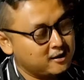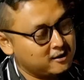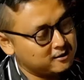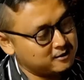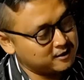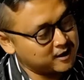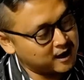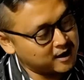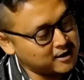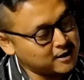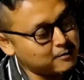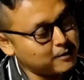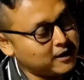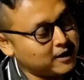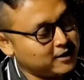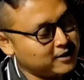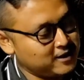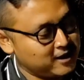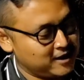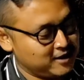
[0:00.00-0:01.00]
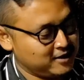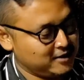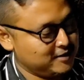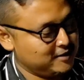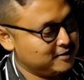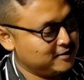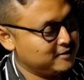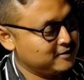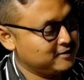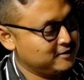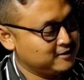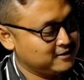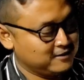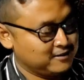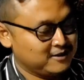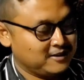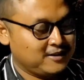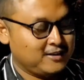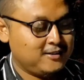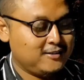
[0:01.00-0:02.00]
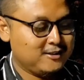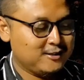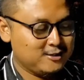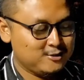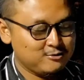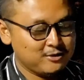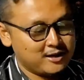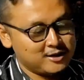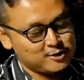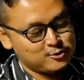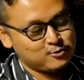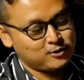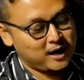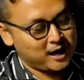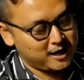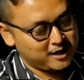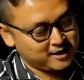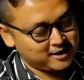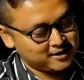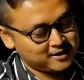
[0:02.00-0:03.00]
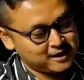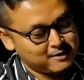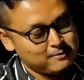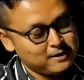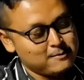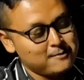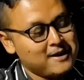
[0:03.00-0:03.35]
nggak ada mereknya ini. Ini dijual curah ini tanpa